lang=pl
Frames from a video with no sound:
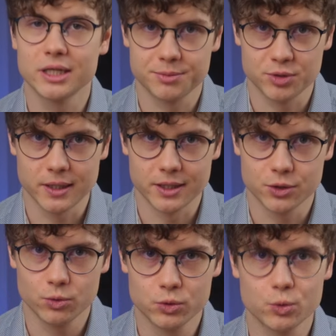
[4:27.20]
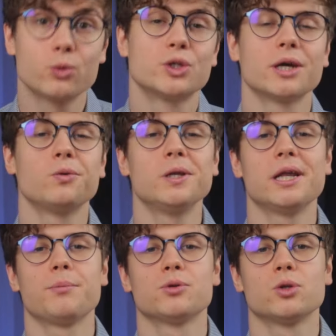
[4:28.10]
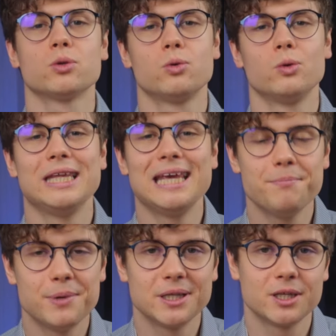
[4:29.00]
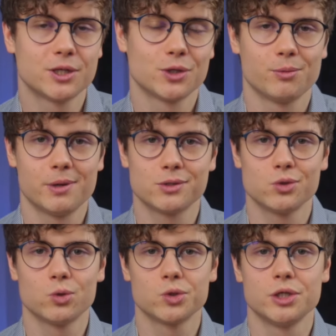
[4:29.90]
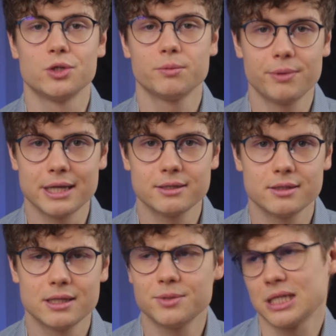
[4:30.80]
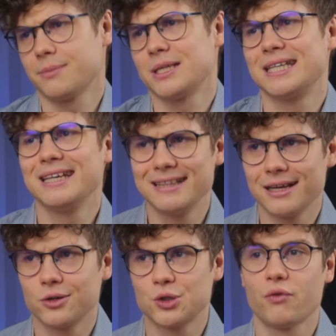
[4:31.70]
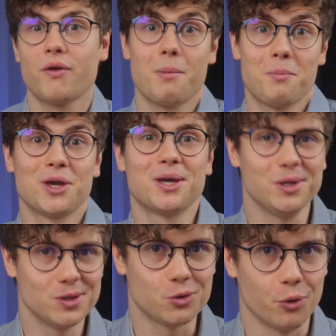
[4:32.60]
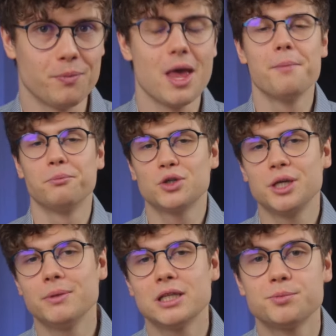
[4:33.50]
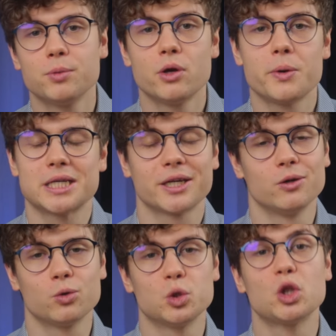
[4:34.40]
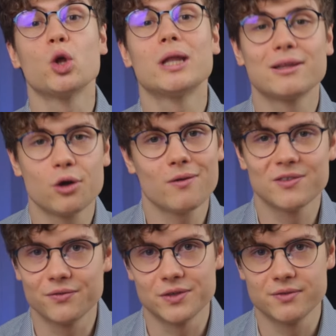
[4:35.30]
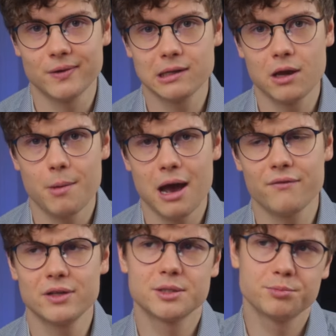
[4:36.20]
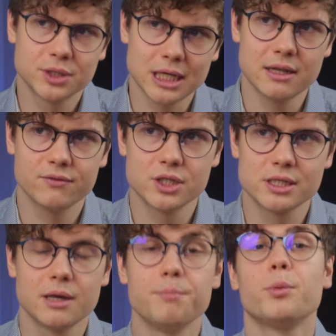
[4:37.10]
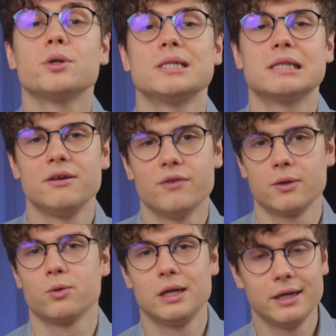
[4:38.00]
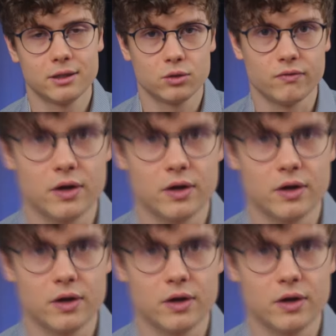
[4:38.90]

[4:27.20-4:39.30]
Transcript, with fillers: sprzedaży usług, szczególnie na początku nie będzie się to bardzo różnić od pracy, z tym, że zamiast jednego szefa mamy kilku. Musimy też podołać kilku dodatkowym wyzwaniom, a więc przede wszystkim pozyskiwaniu klientów.